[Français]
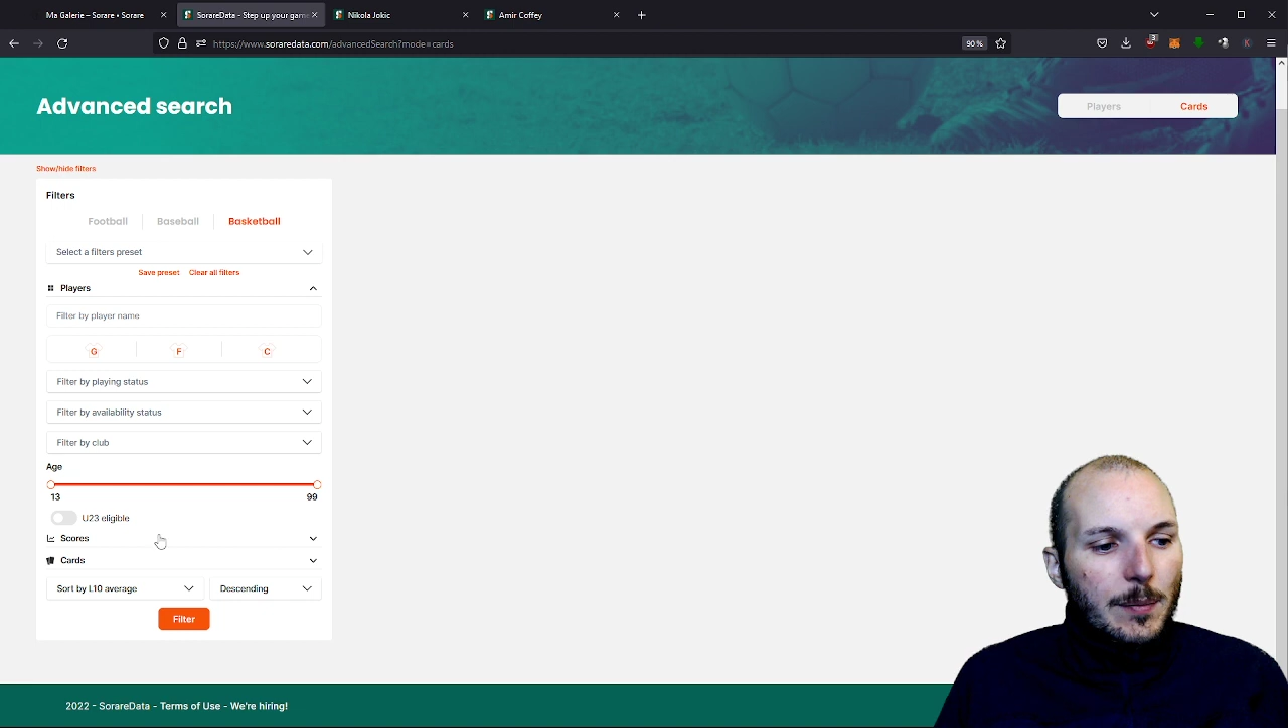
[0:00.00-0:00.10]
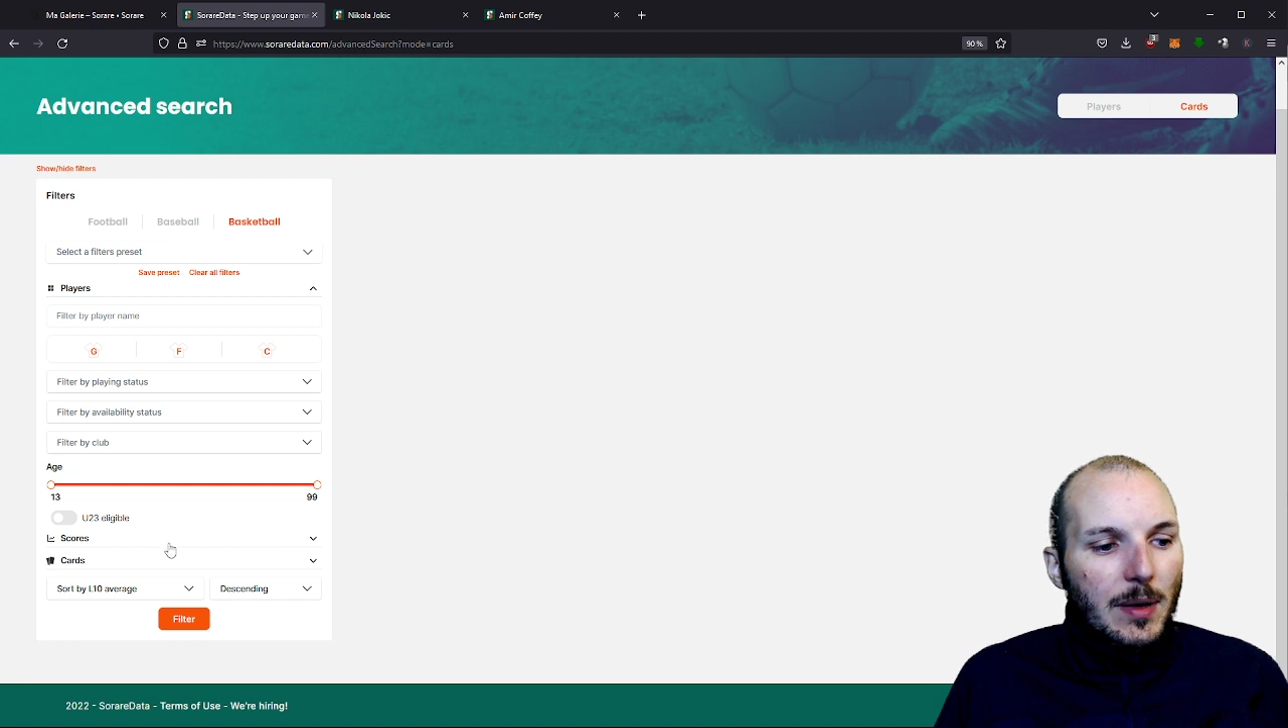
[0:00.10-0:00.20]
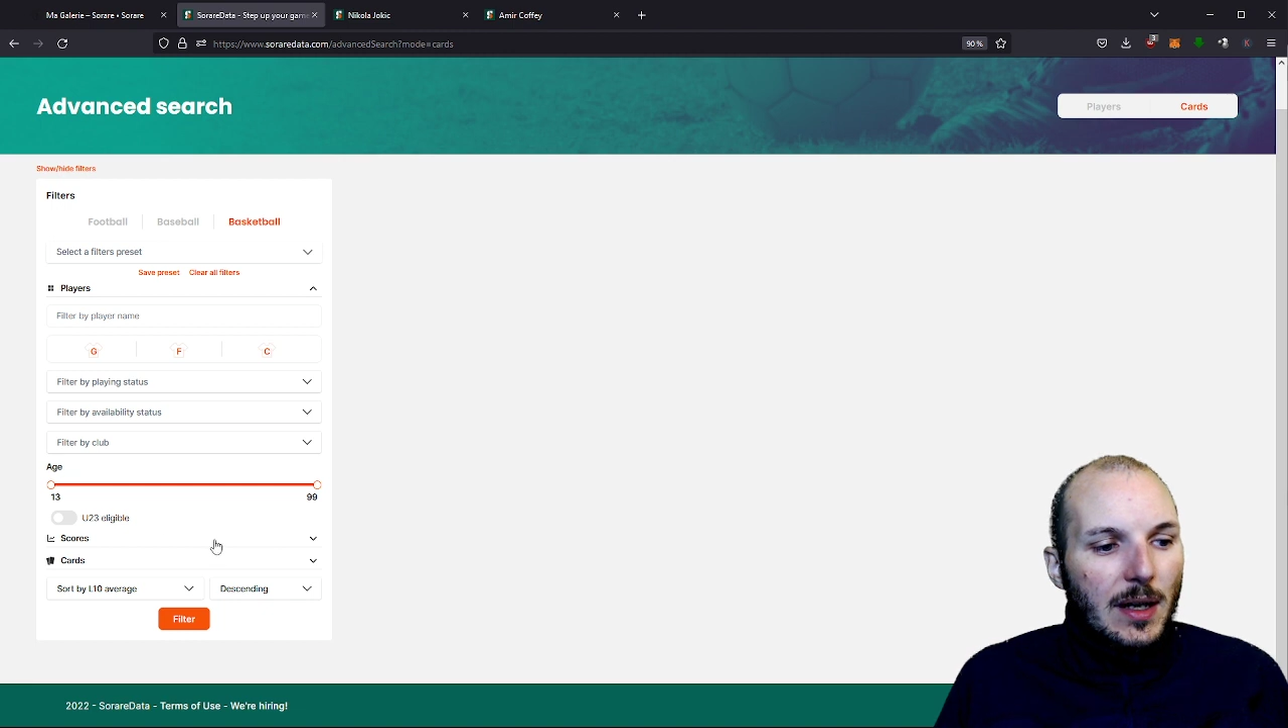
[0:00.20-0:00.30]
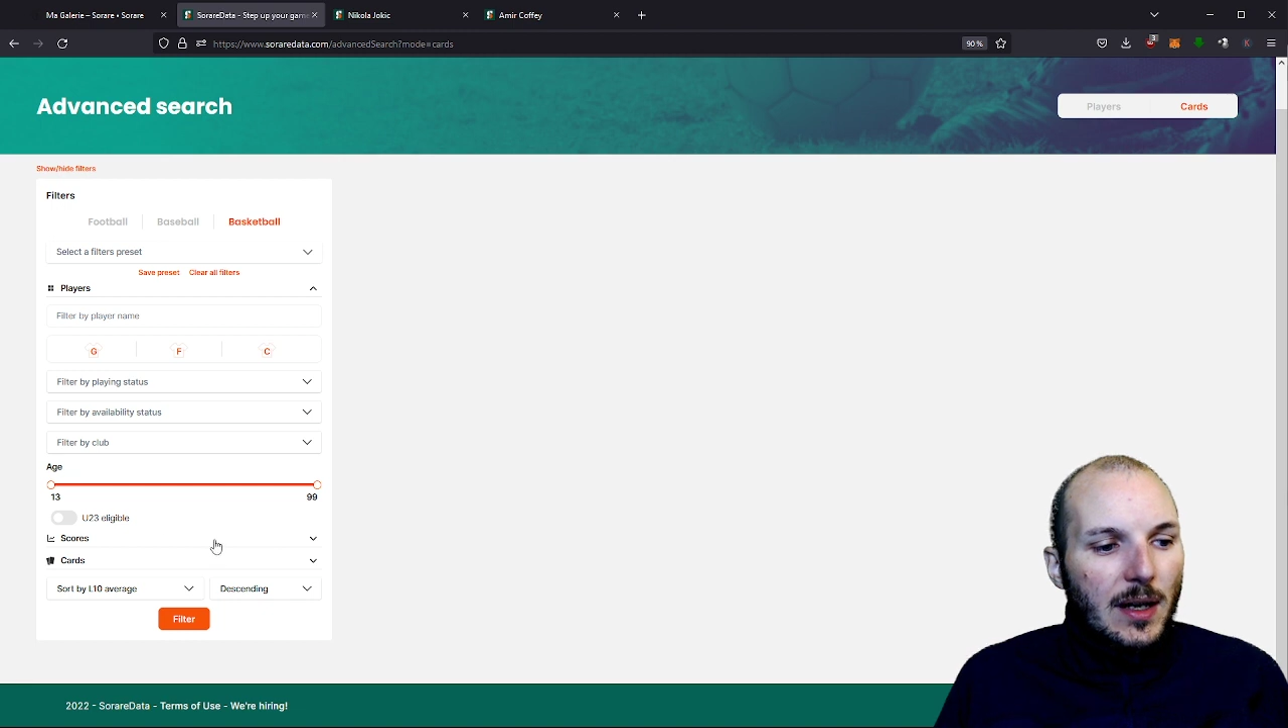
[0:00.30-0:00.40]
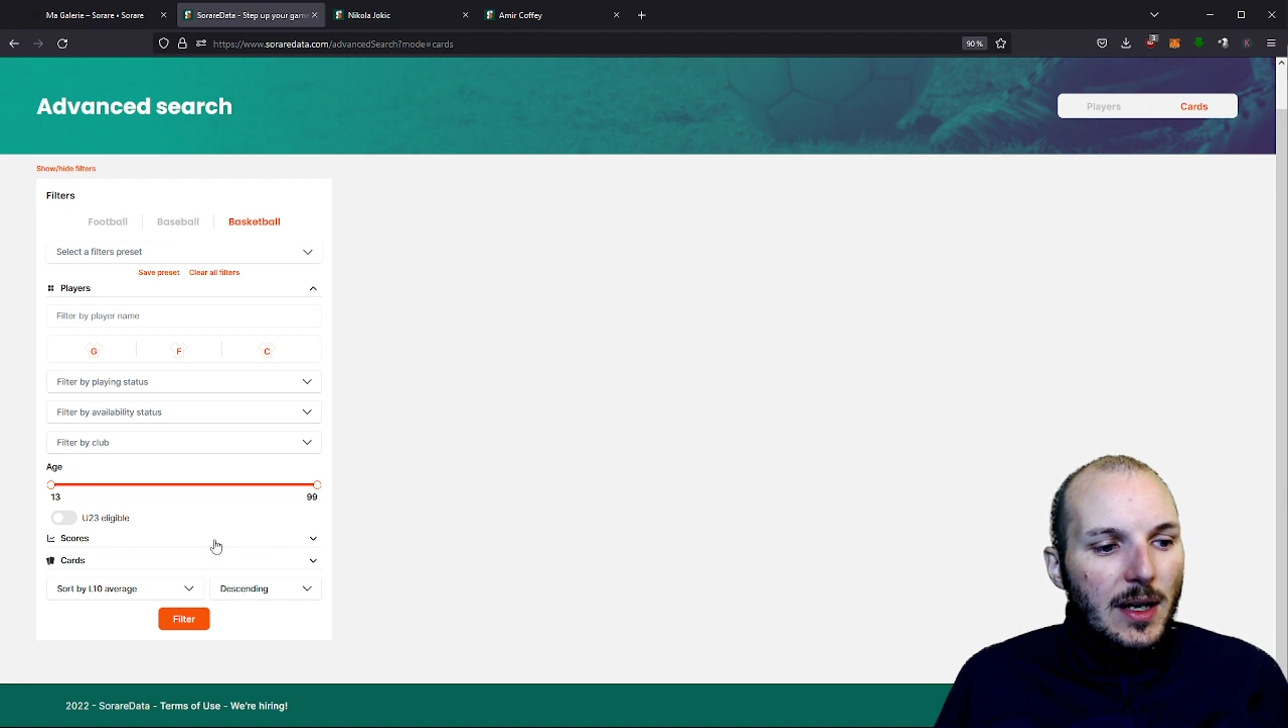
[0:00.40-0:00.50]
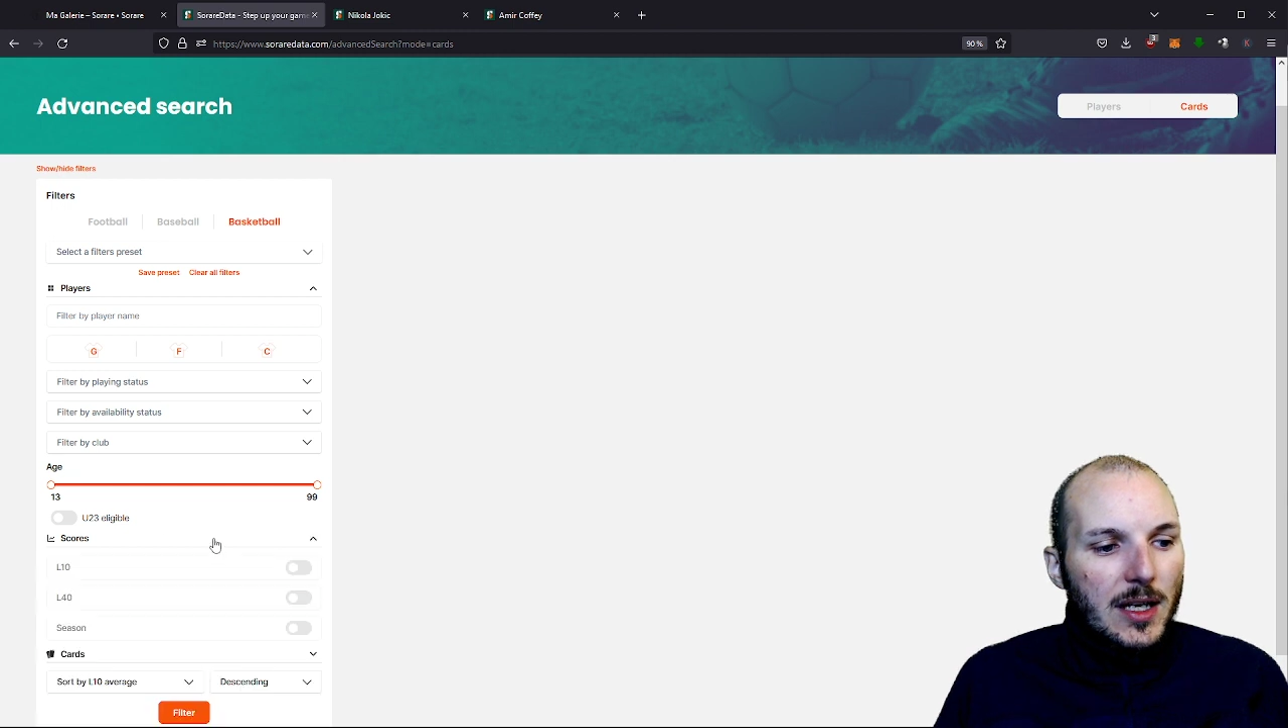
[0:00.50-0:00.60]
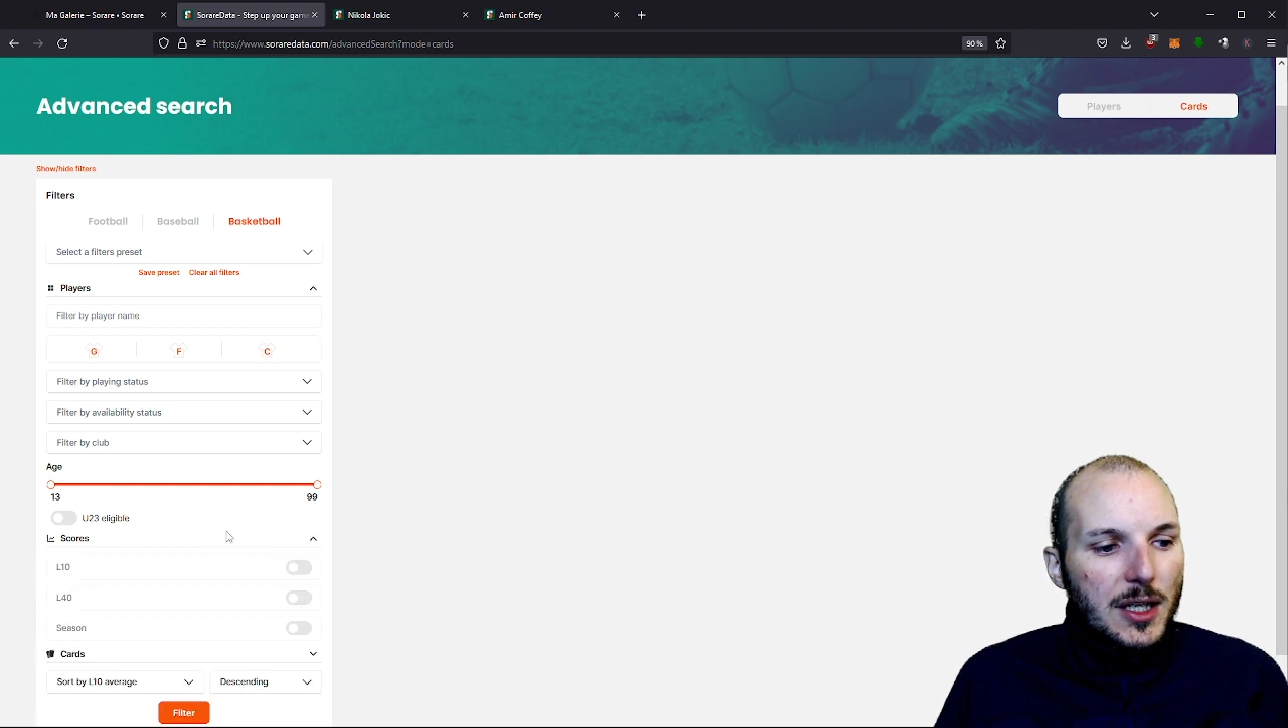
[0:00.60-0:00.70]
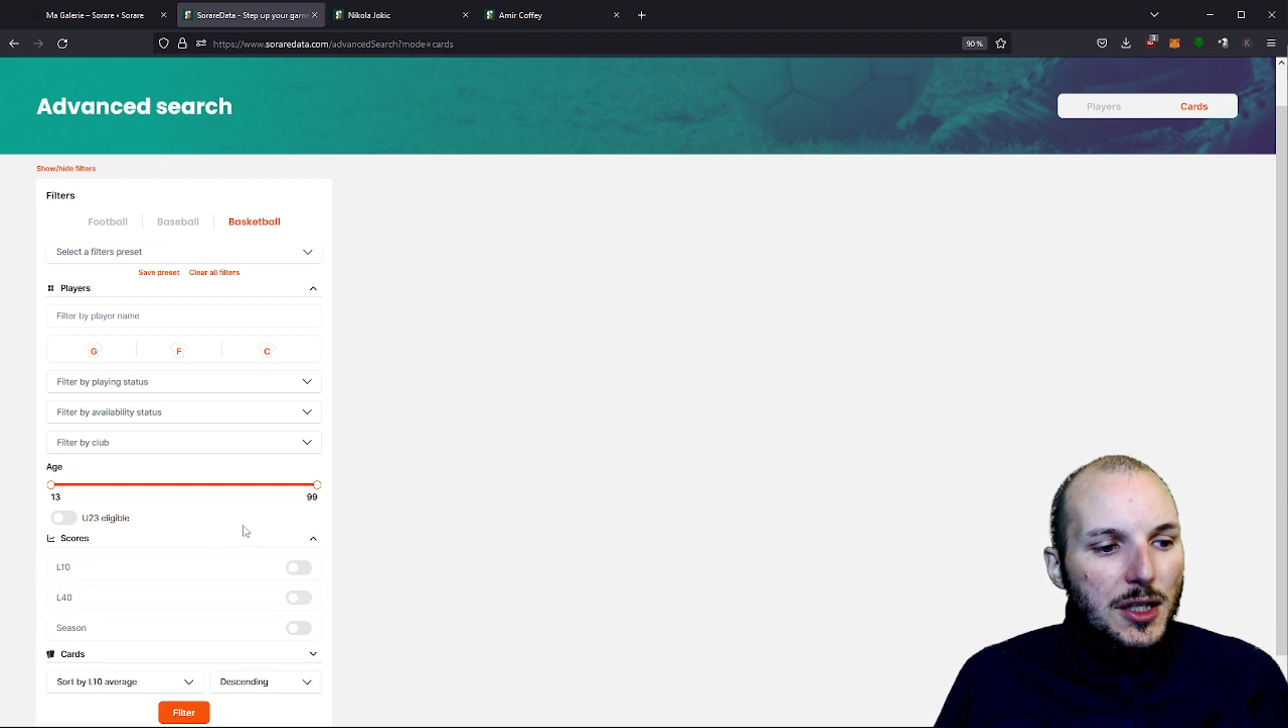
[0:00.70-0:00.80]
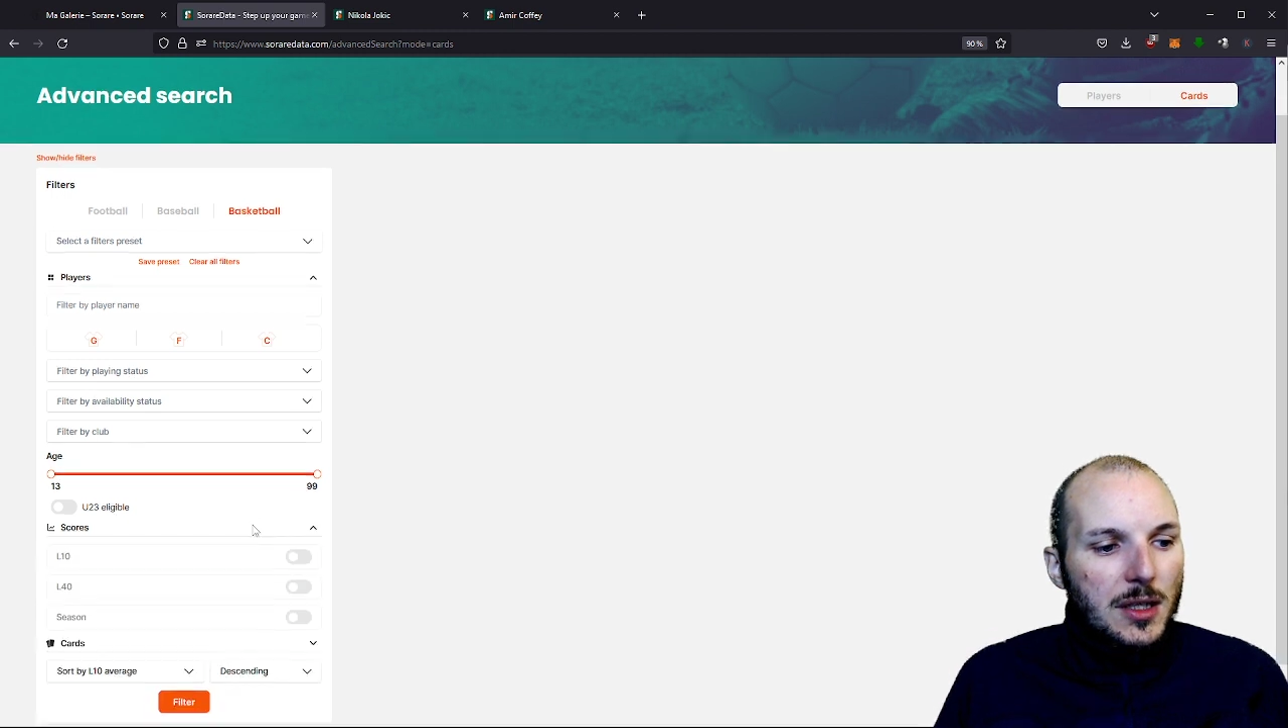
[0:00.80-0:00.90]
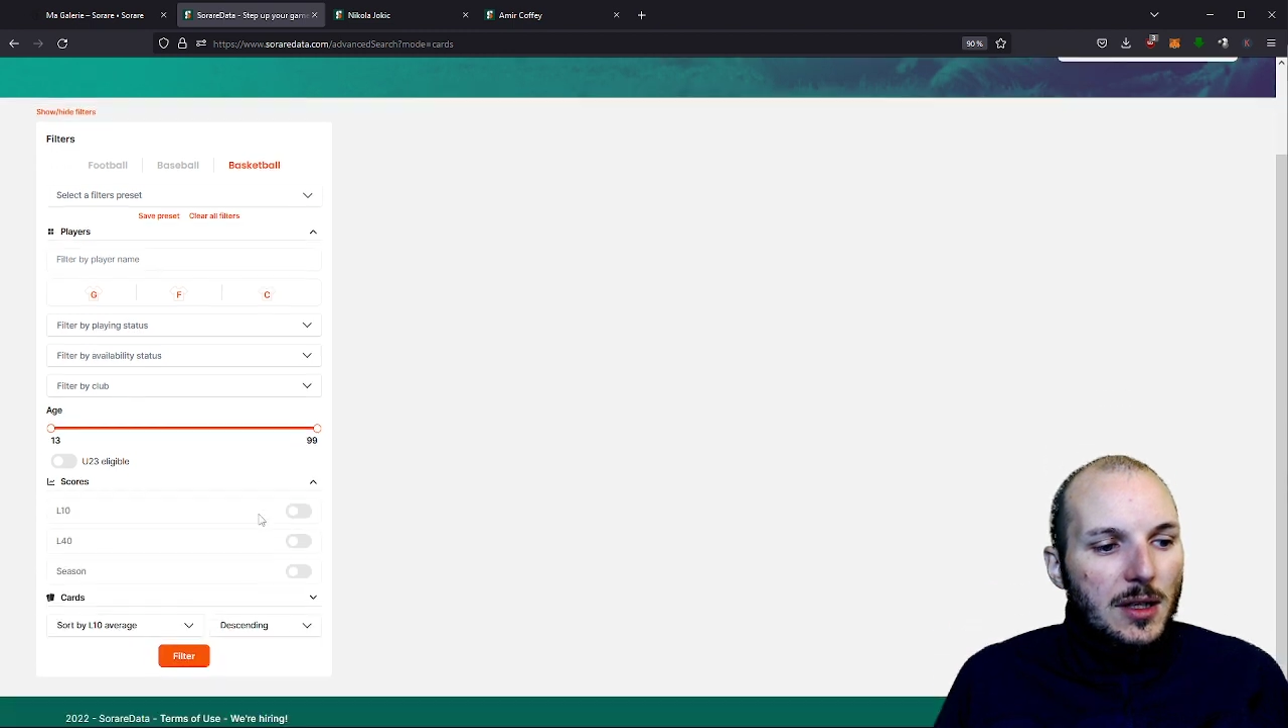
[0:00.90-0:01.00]
par
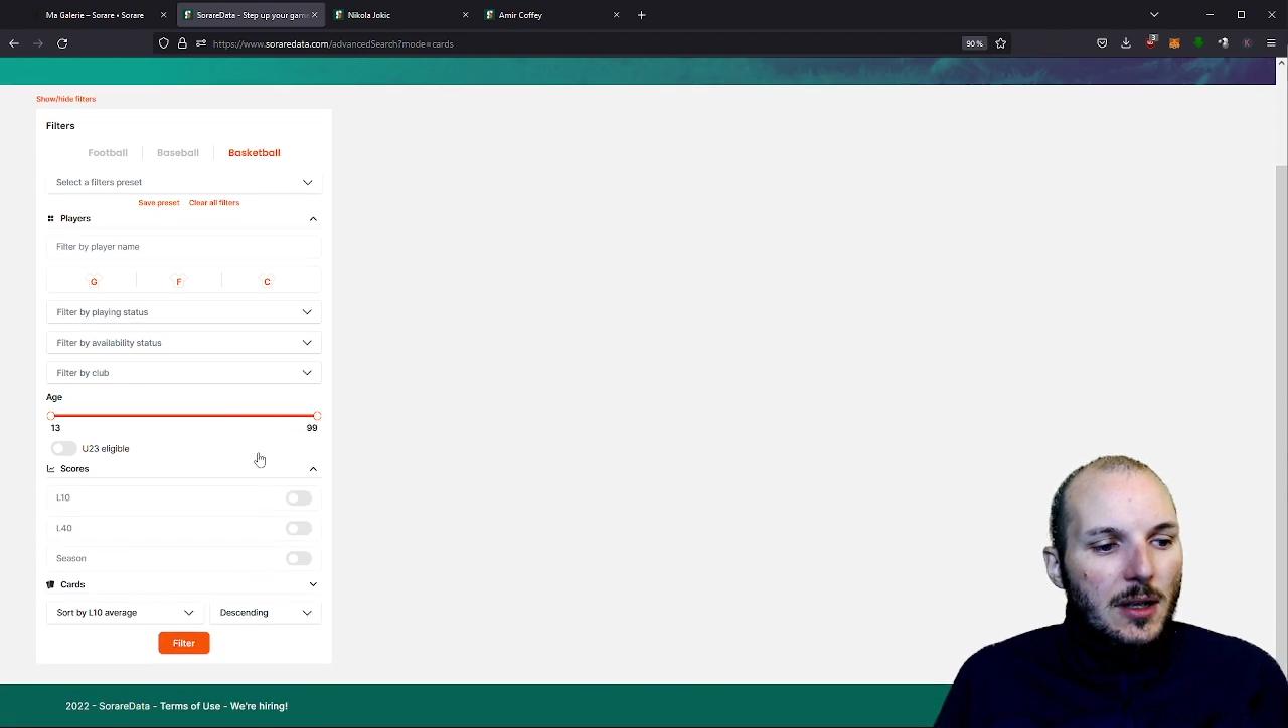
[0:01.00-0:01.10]
âge,